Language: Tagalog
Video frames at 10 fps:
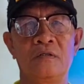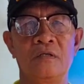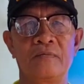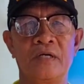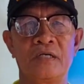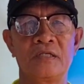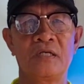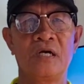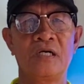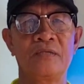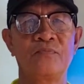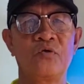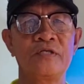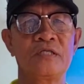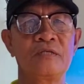ng mga naghahanap
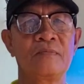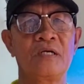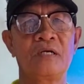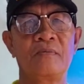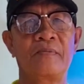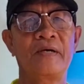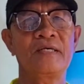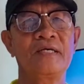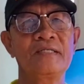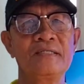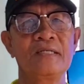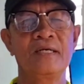buhay nating mga kababayan